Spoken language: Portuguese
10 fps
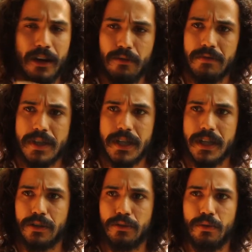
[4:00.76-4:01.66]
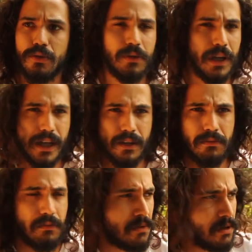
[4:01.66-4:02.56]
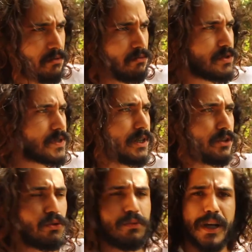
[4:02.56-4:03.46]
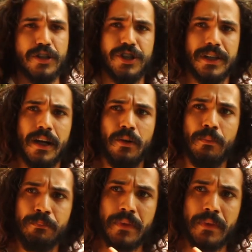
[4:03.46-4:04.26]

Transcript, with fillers: é um escritor, ele é um escritor marginal,